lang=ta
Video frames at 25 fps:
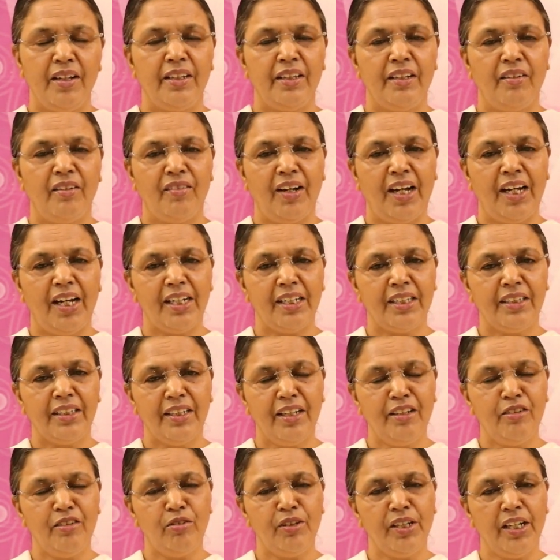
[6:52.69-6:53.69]
இந்த
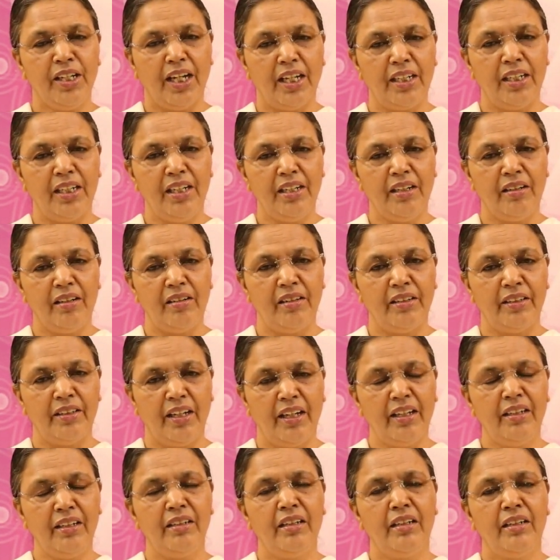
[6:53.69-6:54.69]
வார்த்தையினுடைய அலைகள்
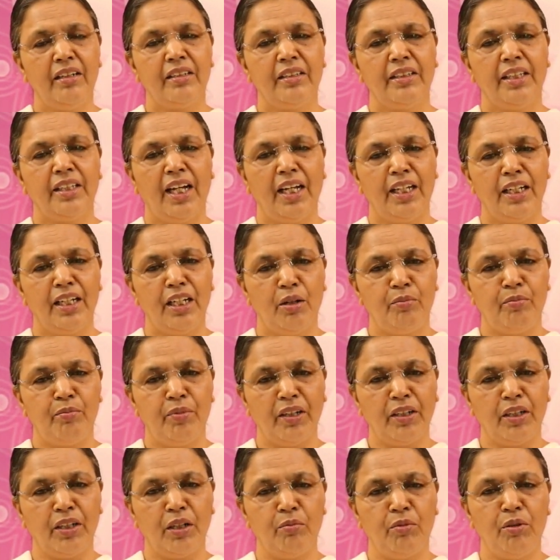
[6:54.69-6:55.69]
தான் நாலா
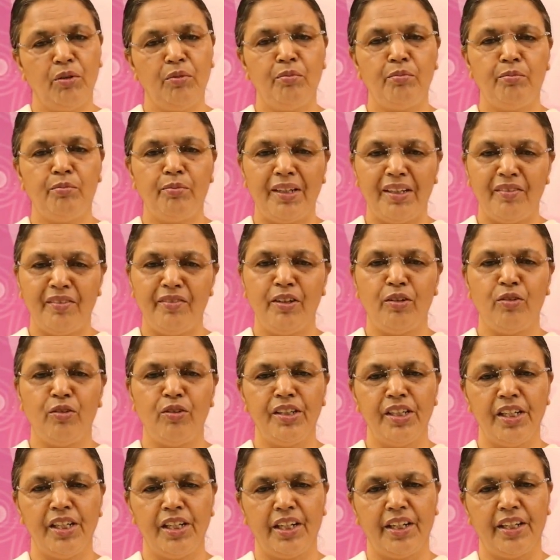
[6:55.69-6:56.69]
பக்கமும்
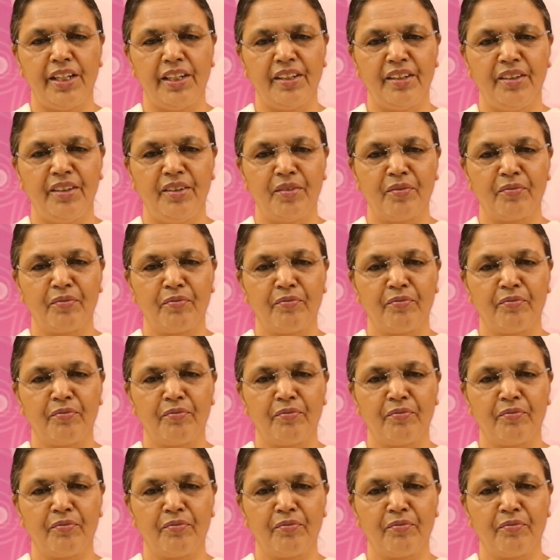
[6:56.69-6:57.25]
பரவிக்கொண்டிருக்கிறது